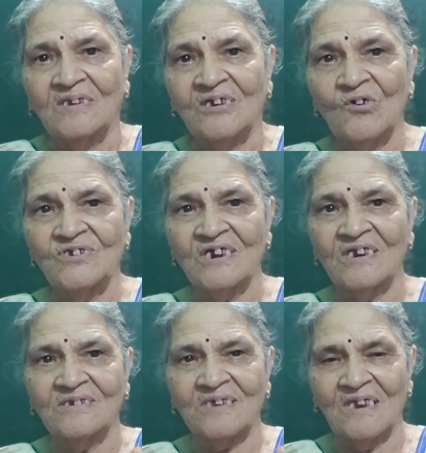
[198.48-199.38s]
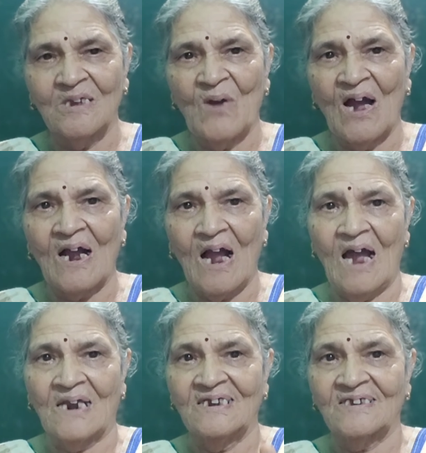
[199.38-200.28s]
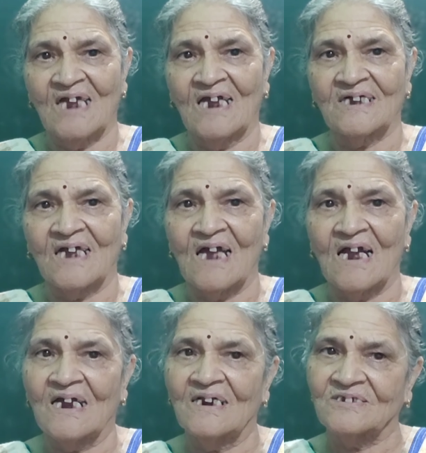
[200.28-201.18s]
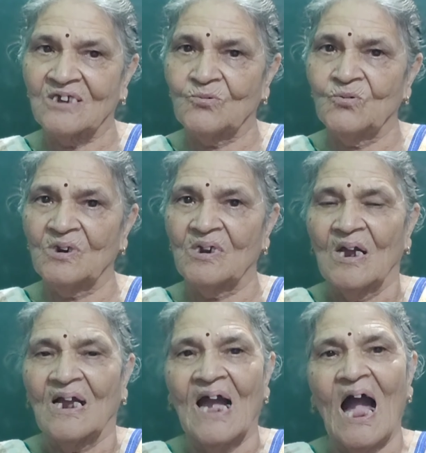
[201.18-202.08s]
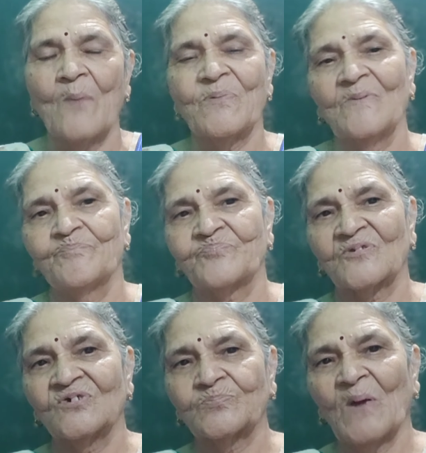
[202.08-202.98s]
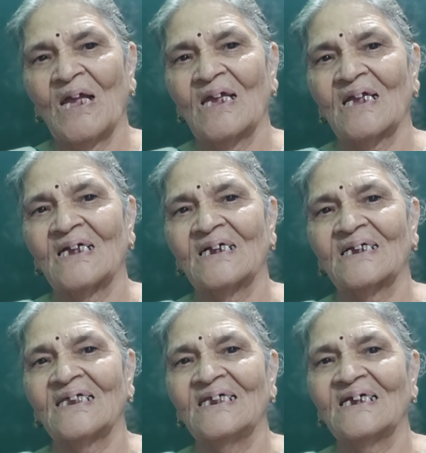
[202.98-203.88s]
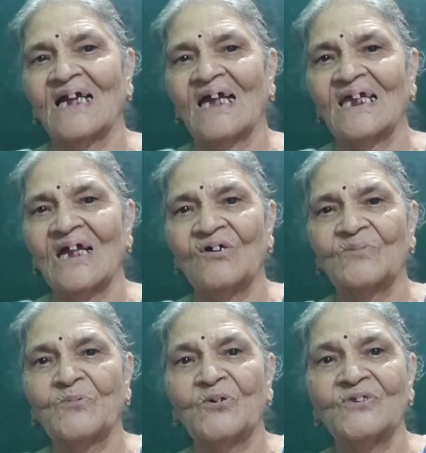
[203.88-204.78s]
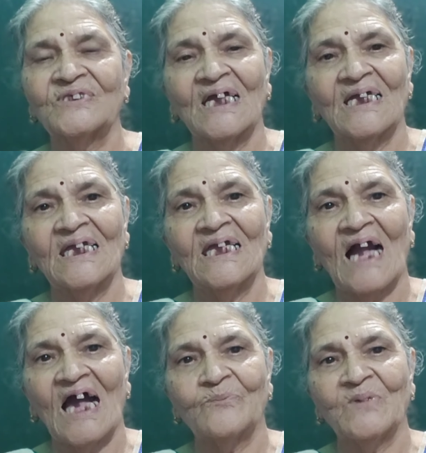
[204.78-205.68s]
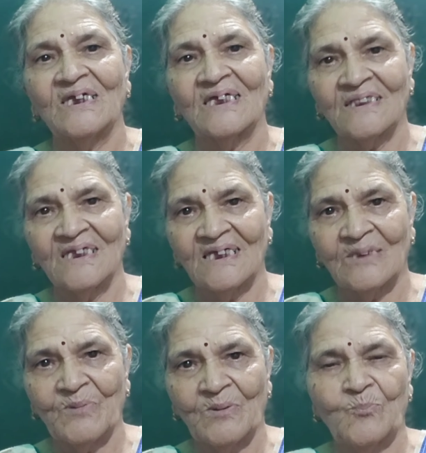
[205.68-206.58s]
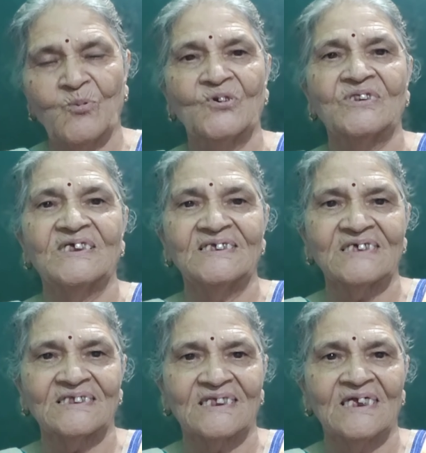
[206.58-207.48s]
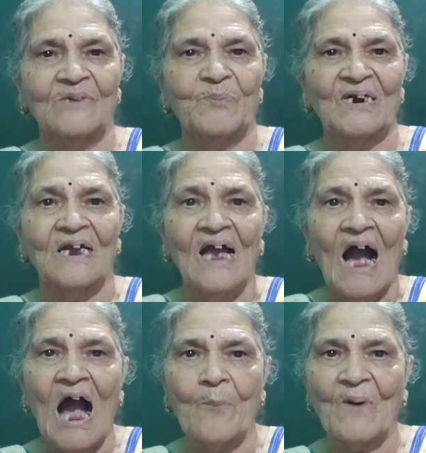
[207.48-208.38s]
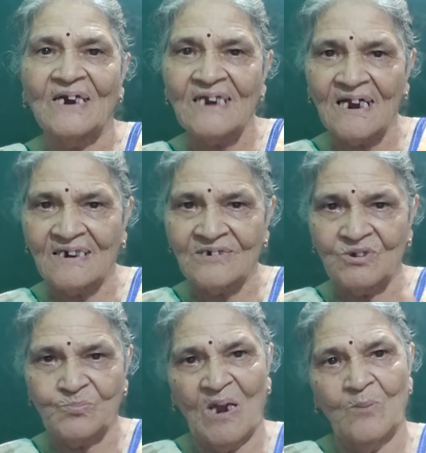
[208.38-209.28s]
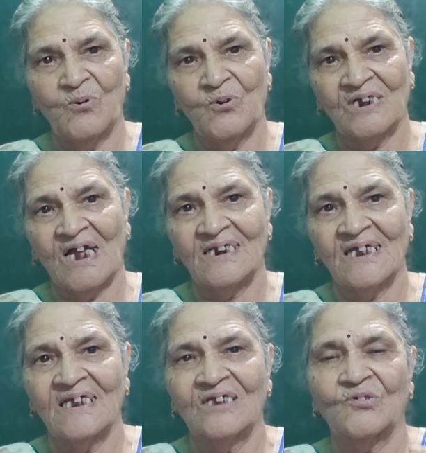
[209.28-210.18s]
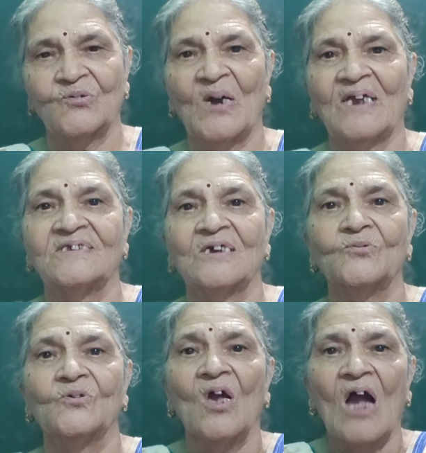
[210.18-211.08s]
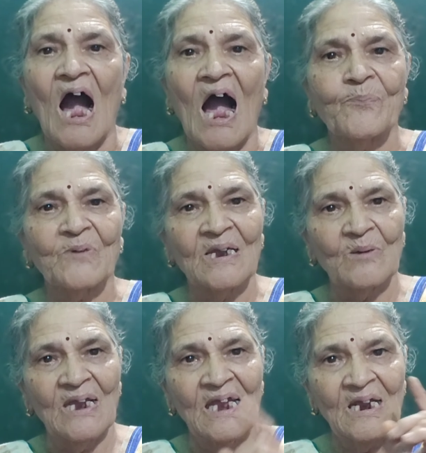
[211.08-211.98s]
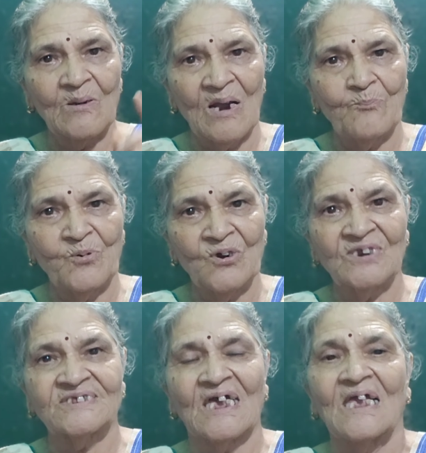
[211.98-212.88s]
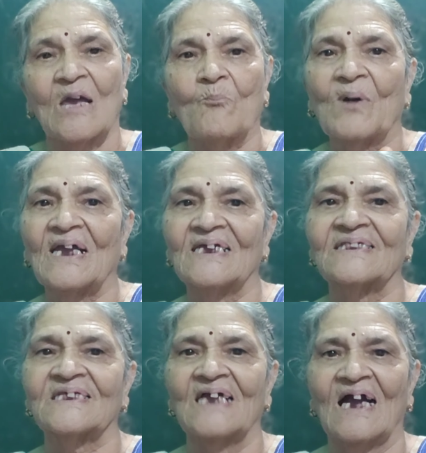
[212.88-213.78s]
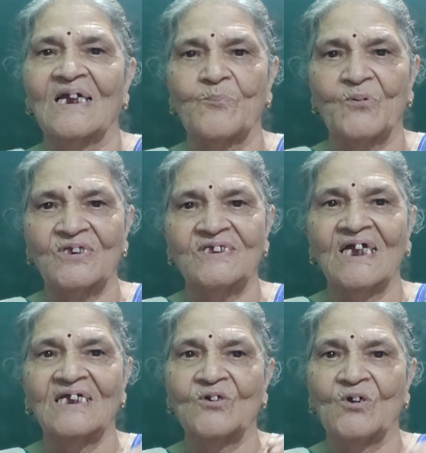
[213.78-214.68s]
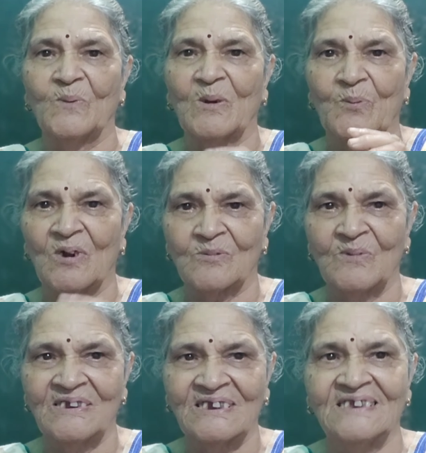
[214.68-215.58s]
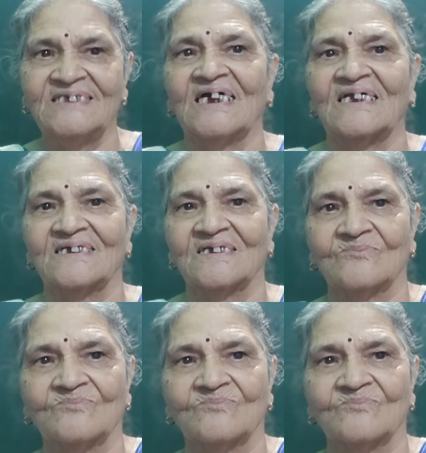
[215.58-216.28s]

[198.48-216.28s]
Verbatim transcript: जियो सिनेमा का रिचार्ज कराकर जरूर आप उस पर क्लिक करें और वोट दें एक आदमी कितने के वोट दे सकते हैं पर आप खटाखट उस पर वोट करेंगे तो भाई ज़रूर आपके एक वोट से वह इतने आगे पहुंच जाएगी और विश्व में जीत जाएगी